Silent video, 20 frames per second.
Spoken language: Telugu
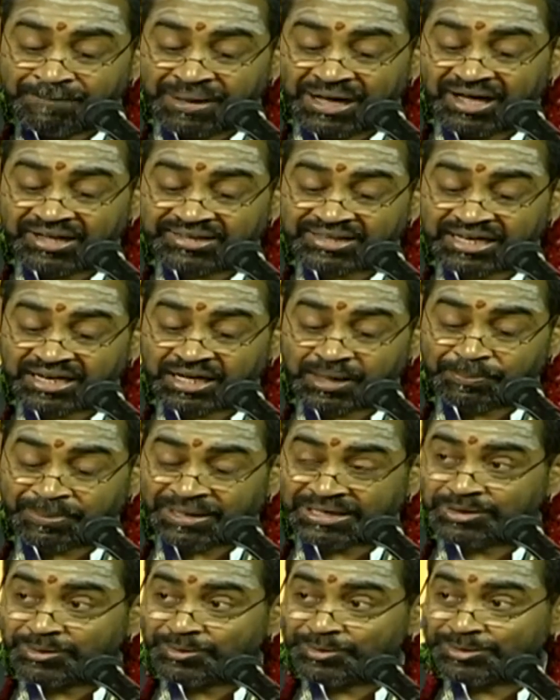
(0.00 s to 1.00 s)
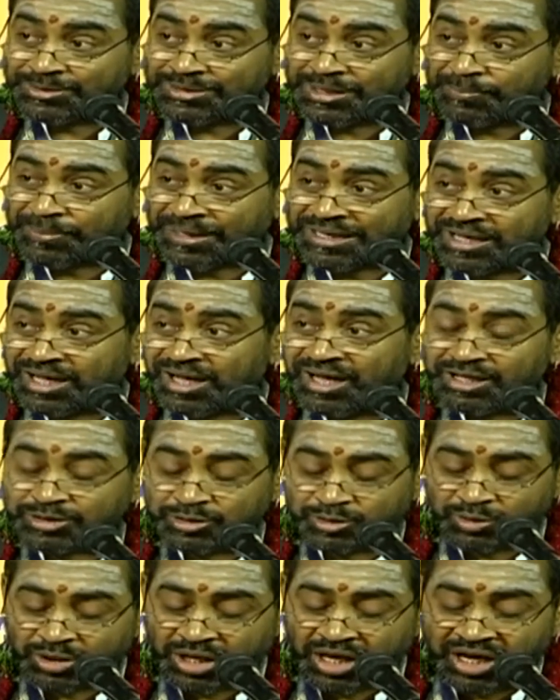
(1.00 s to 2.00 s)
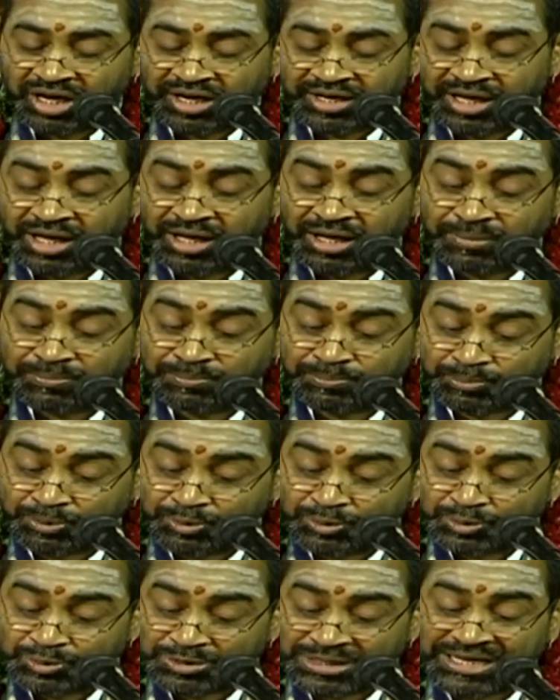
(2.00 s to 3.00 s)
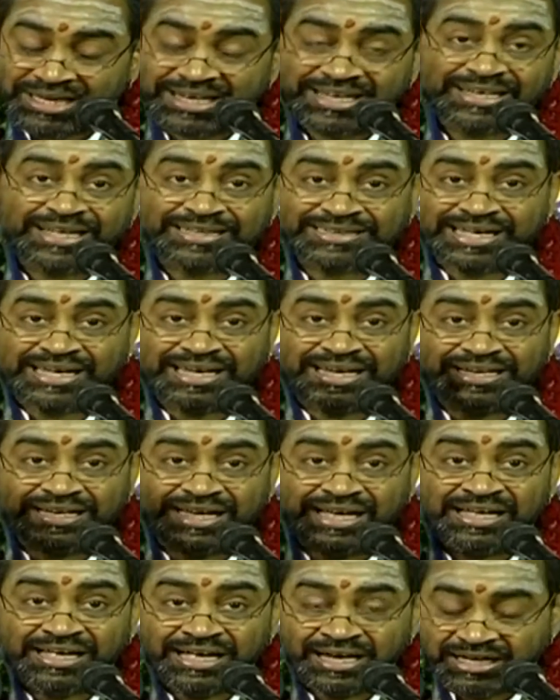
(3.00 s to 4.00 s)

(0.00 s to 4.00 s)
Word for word: పాతకపయోధి భయాతురాణం పూతేన తేన